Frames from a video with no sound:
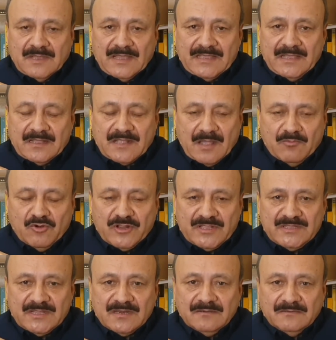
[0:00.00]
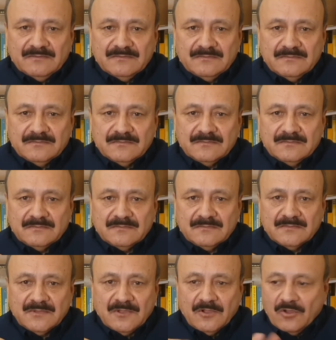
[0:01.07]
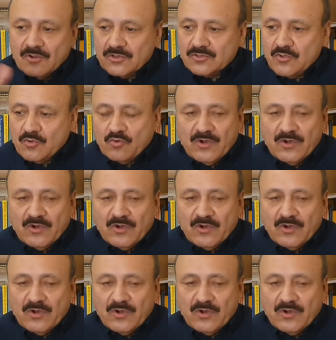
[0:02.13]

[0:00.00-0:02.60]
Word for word: आया काबुल के अंदर औरत को